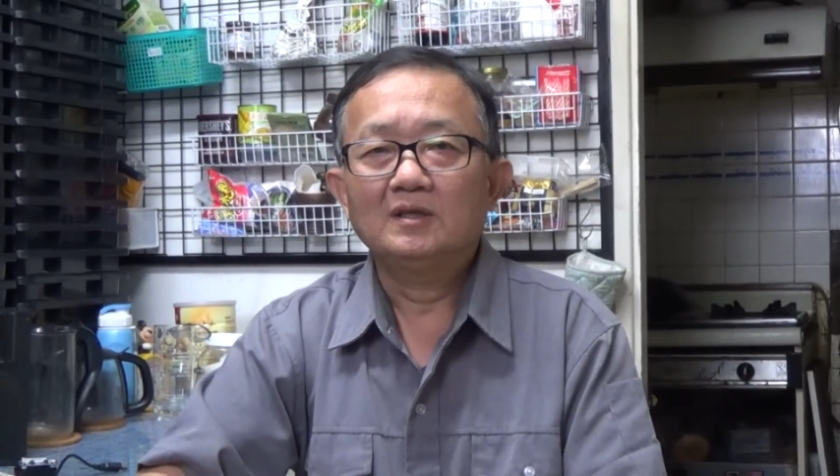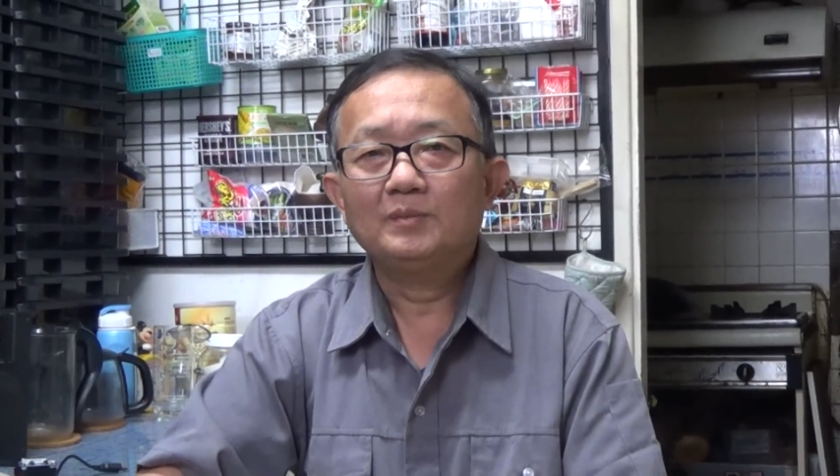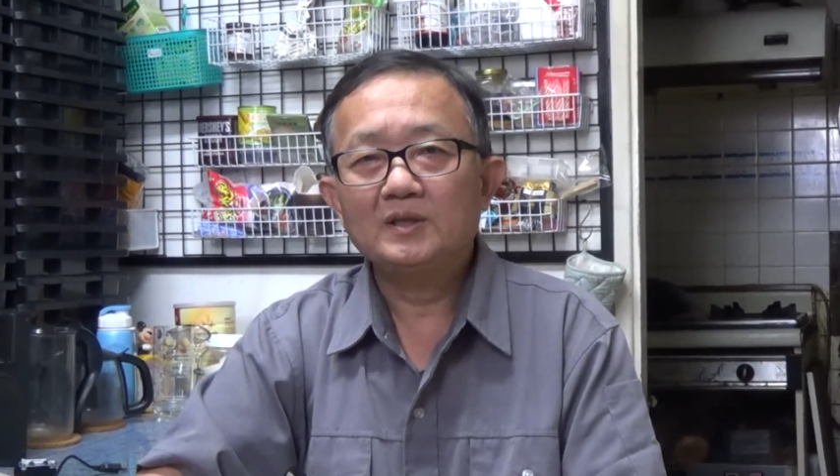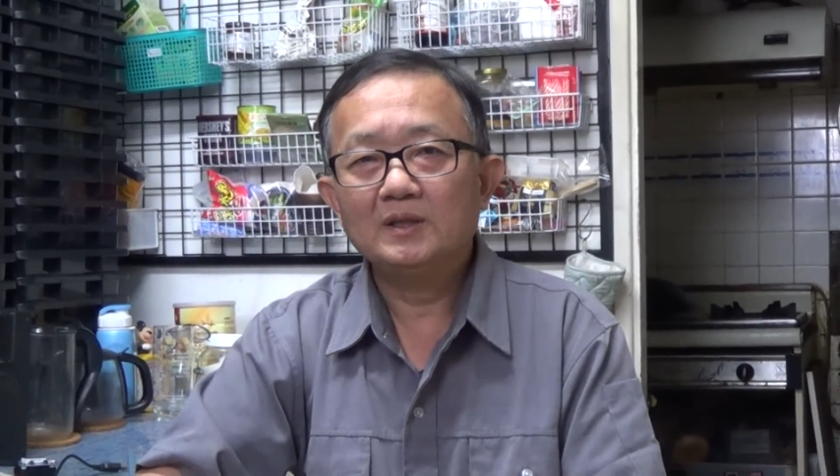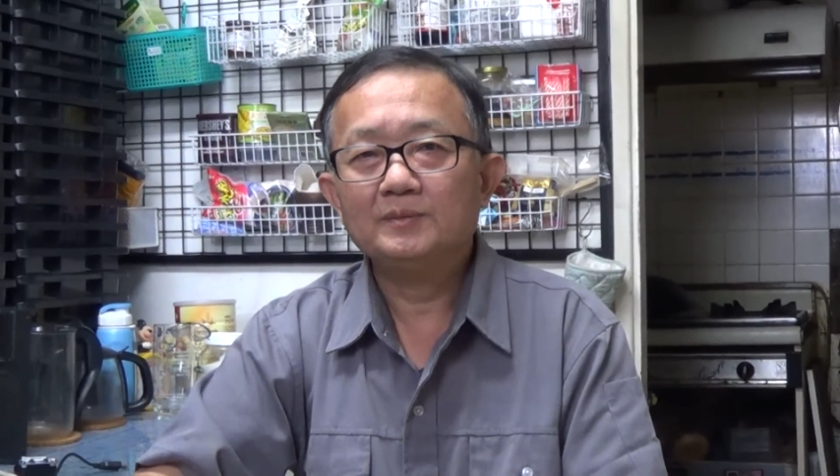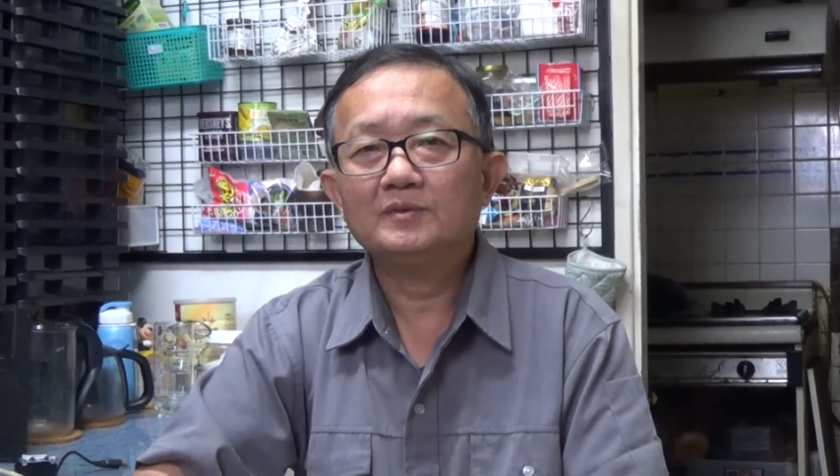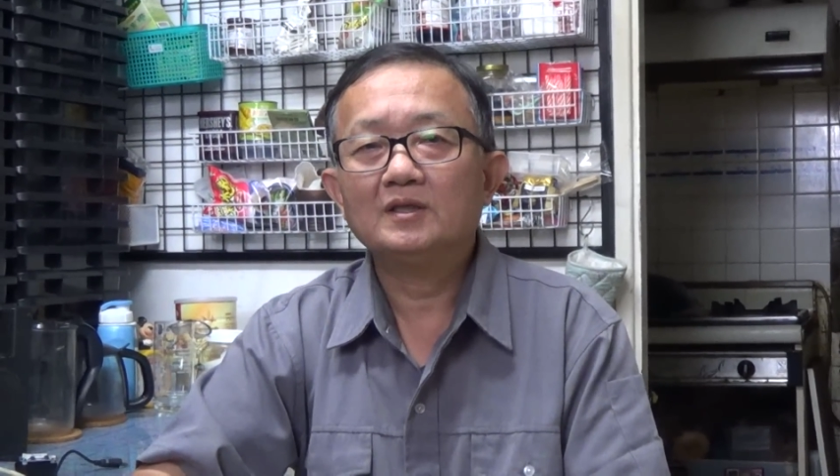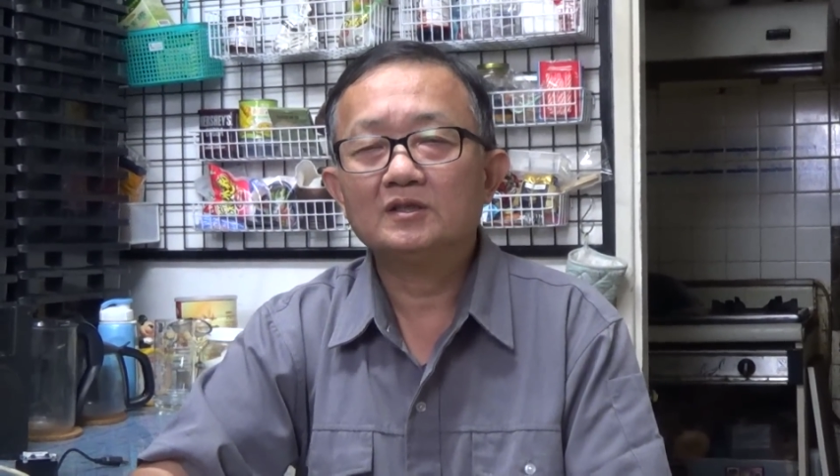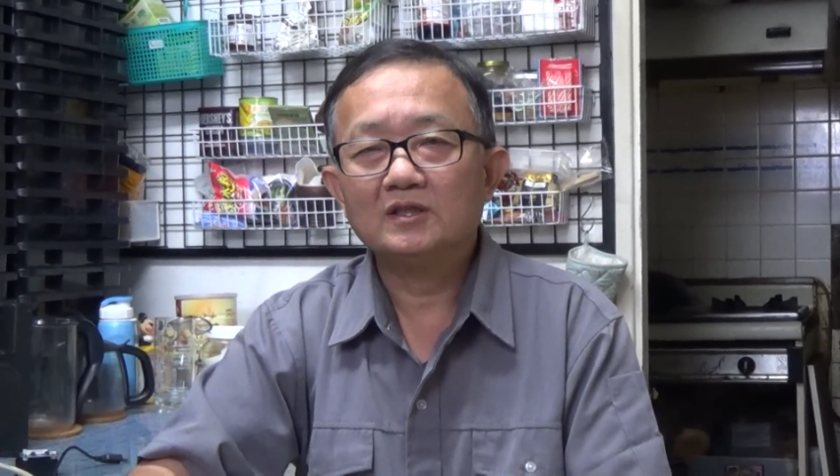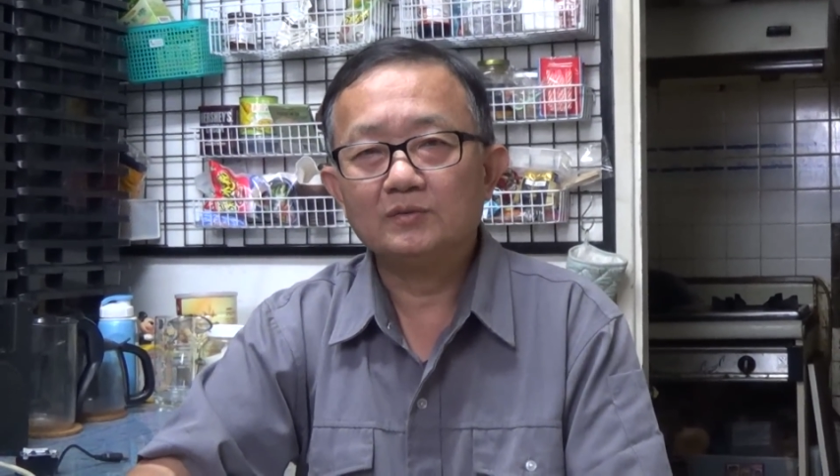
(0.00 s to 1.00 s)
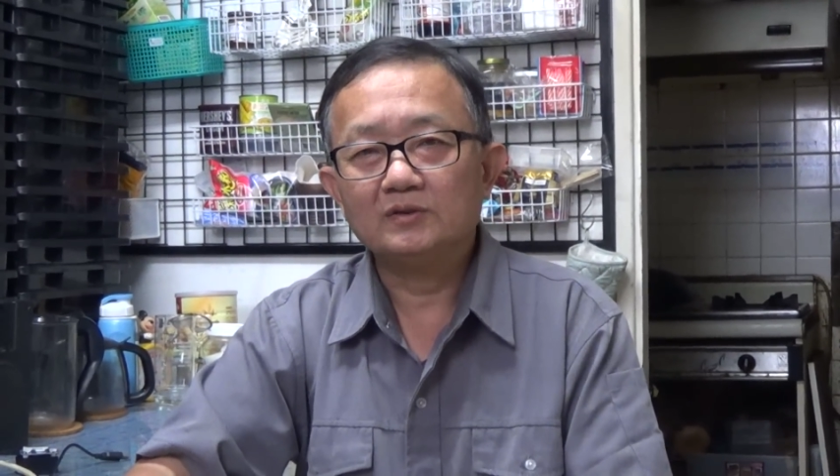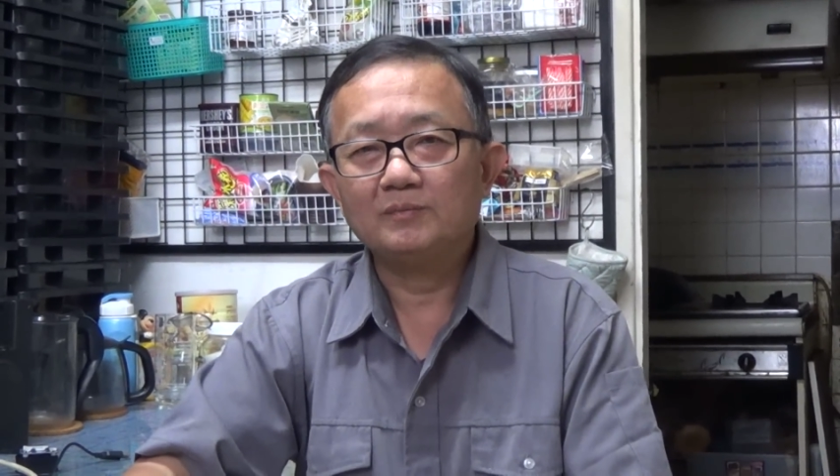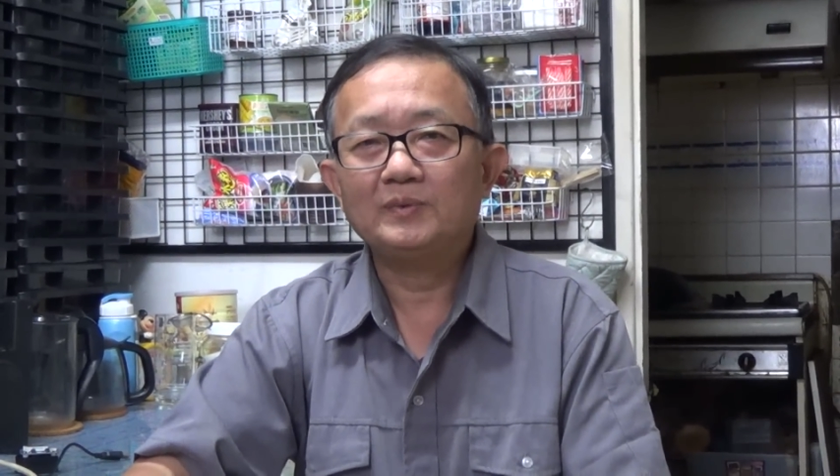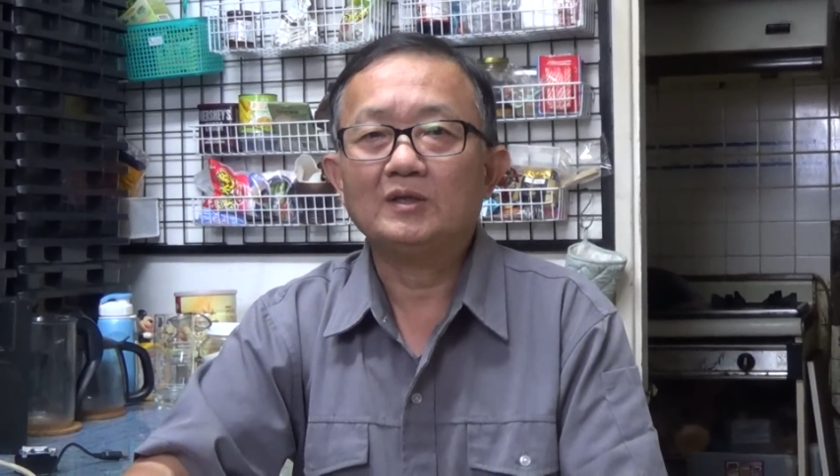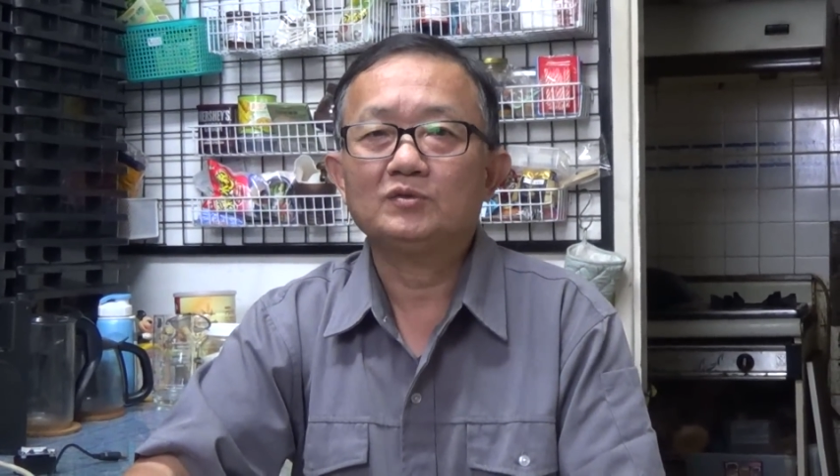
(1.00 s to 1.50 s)
PM 二点五的
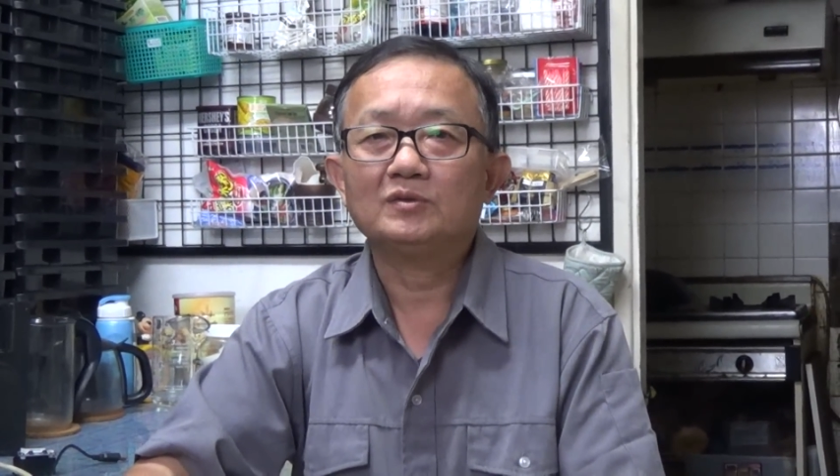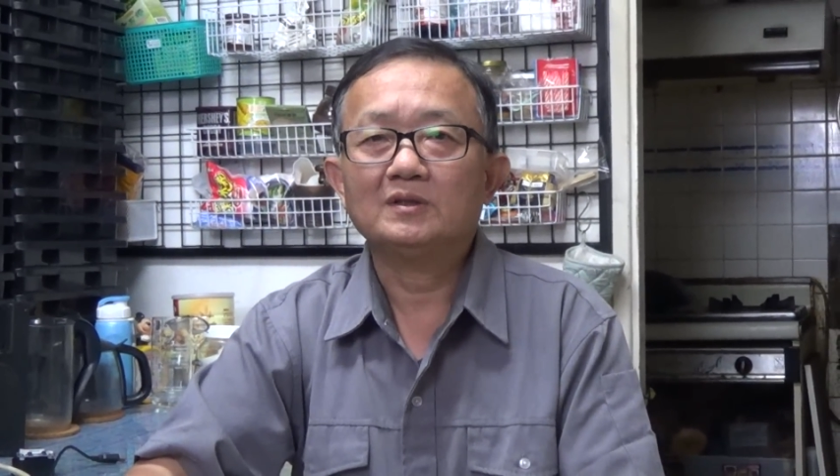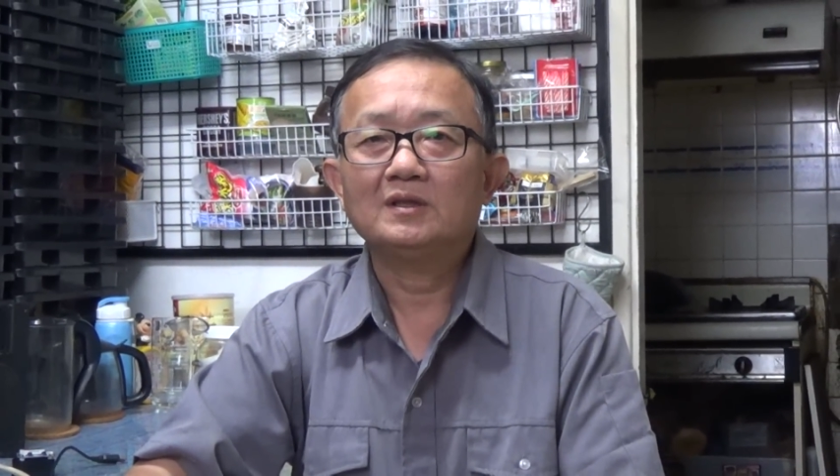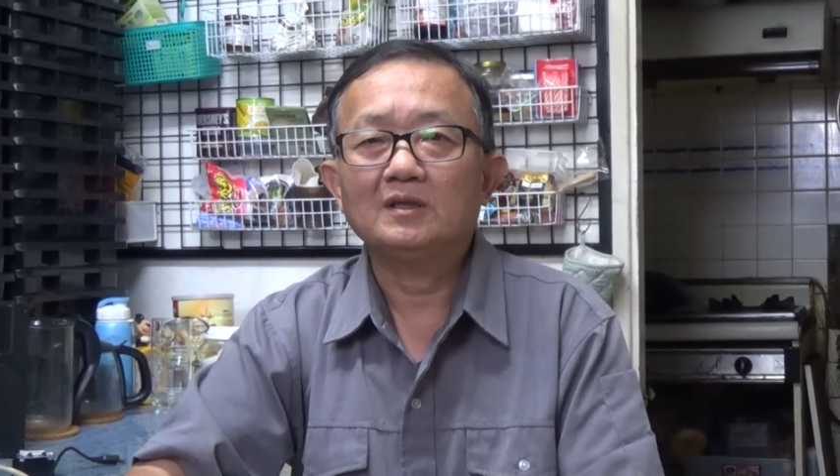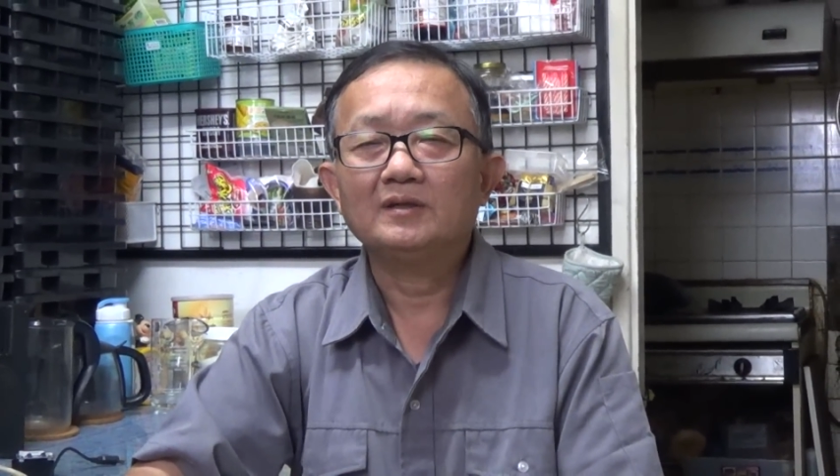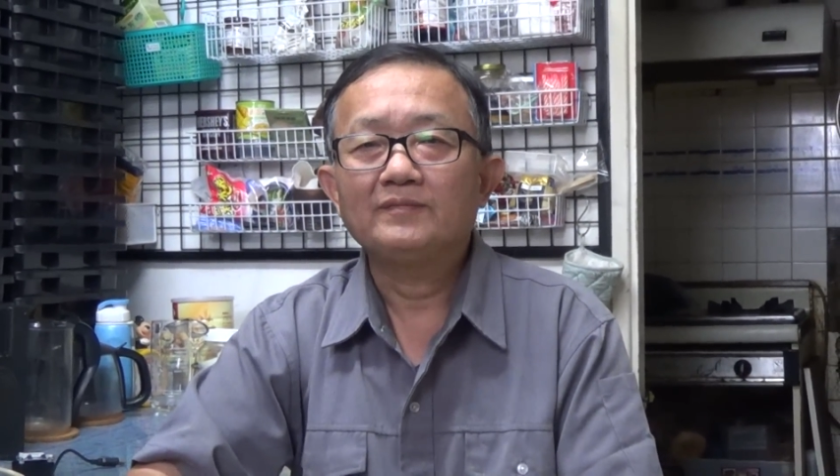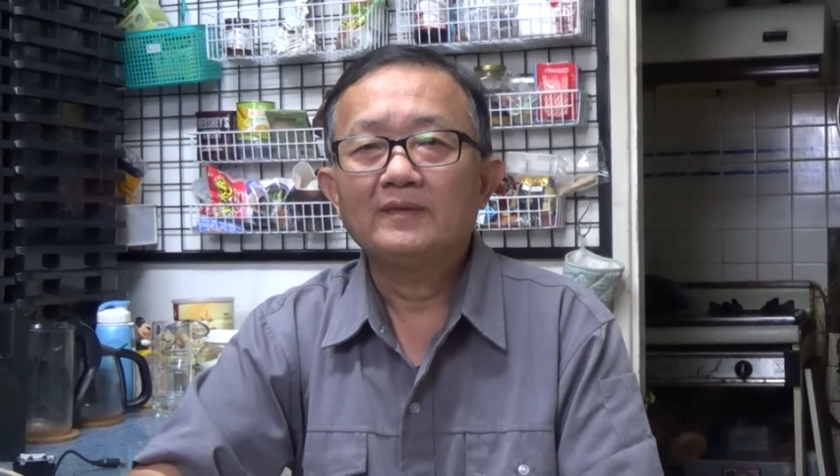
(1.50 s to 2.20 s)
标准哈。